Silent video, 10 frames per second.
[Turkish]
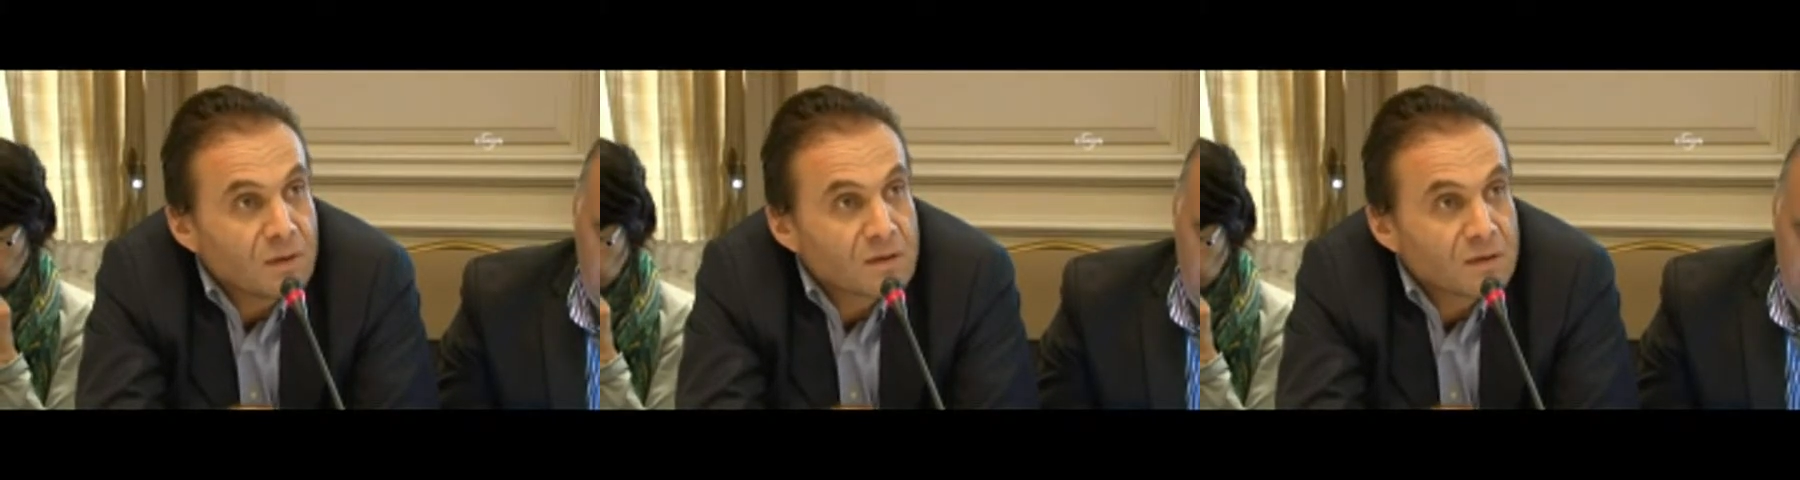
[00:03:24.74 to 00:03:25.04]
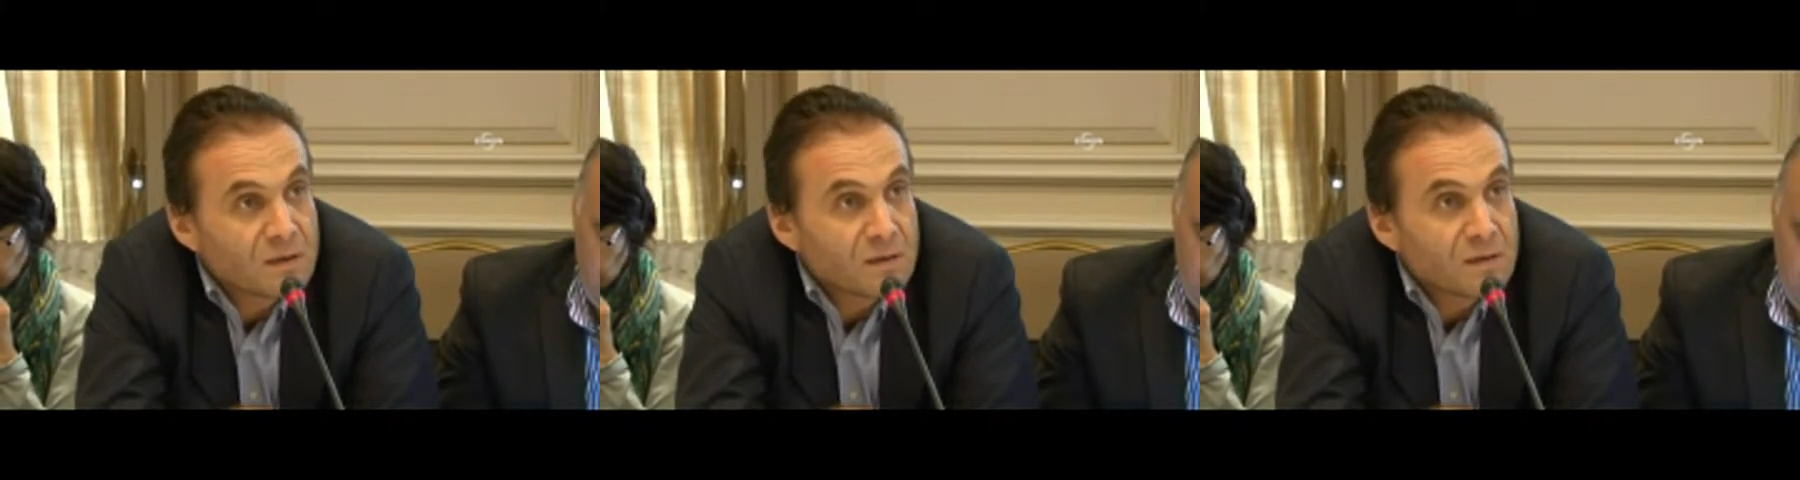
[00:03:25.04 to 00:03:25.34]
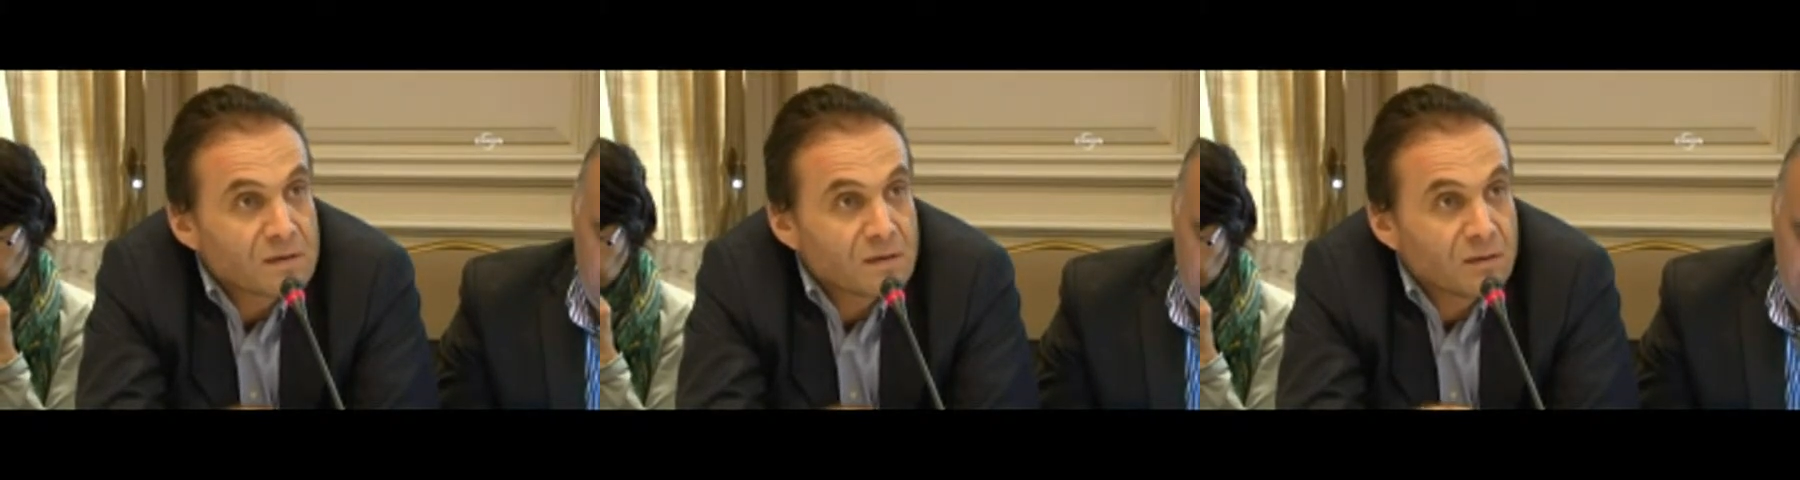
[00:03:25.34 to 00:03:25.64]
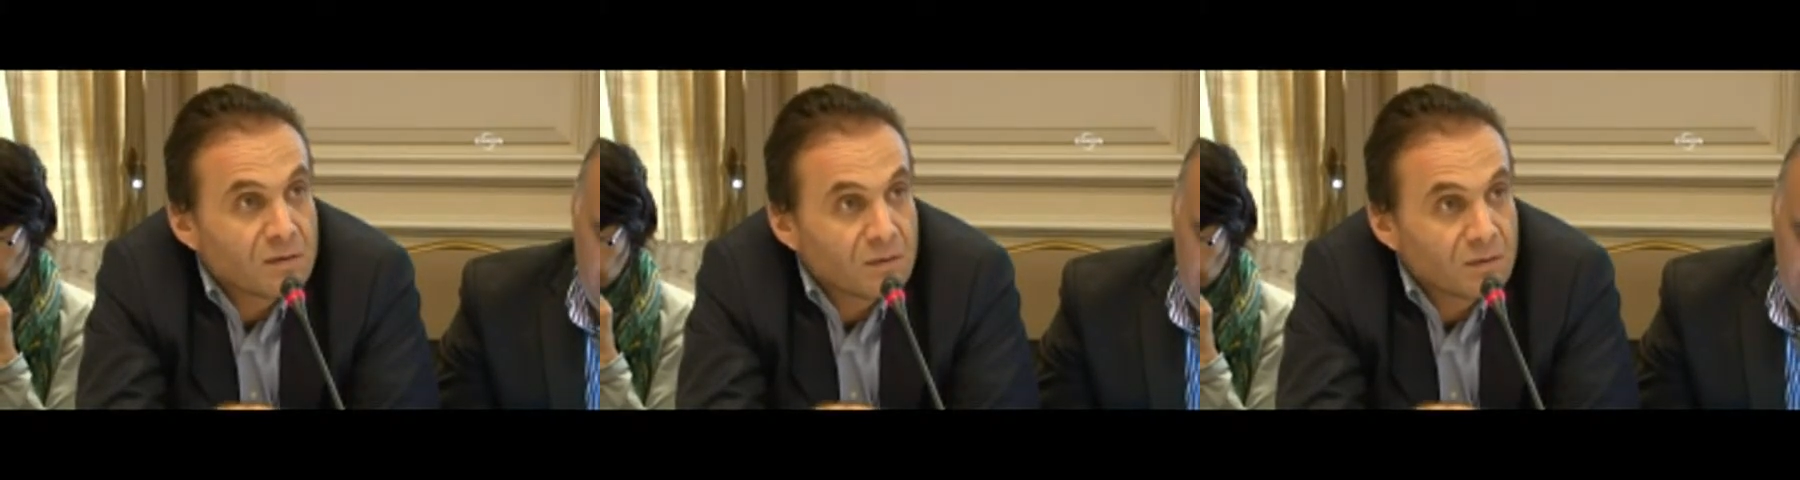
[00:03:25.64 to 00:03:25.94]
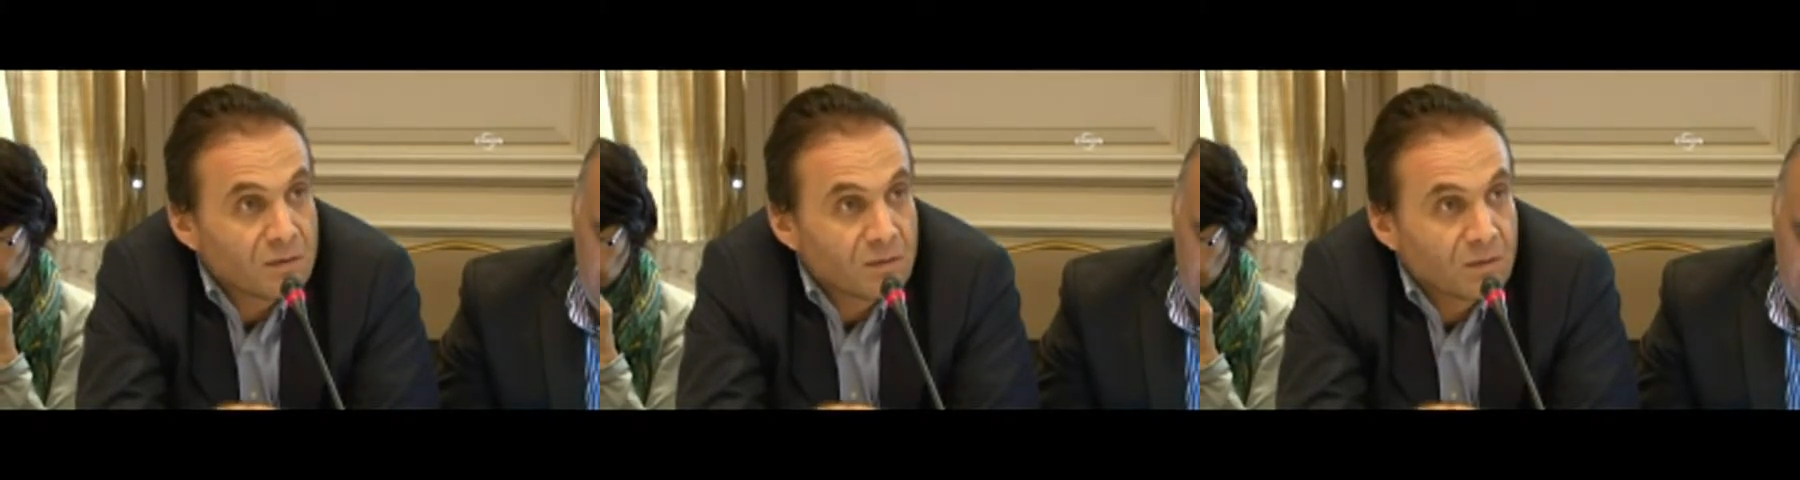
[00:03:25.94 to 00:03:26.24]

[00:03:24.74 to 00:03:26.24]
ilişkileri nasıl e,